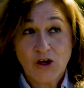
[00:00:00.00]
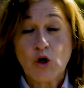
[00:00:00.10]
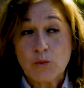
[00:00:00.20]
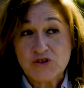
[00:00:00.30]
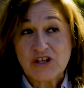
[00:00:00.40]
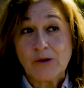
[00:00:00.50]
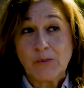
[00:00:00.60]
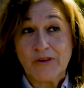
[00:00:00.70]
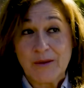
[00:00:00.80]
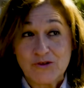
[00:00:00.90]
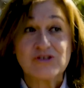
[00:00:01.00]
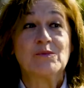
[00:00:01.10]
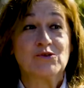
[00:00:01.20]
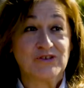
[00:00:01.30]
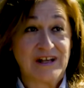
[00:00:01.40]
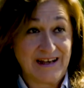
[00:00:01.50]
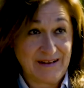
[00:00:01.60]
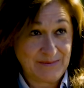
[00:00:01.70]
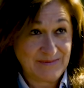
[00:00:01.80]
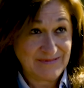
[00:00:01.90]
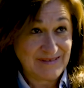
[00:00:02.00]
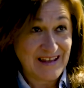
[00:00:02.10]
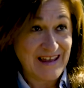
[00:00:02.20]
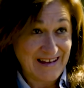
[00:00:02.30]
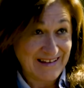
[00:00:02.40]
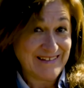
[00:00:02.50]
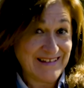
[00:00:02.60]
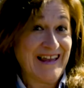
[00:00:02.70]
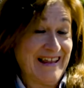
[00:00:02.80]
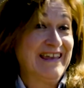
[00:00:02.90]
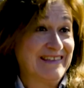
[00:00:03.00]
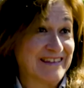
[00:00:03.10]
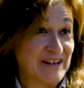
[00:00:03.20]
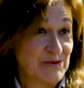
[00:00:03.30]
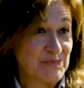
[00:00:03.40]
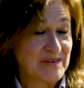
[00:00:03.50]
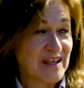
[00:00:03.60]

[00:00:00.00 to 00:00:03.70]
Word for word: ¿cómo se lo podemos demostrar a, la gente? ¿no?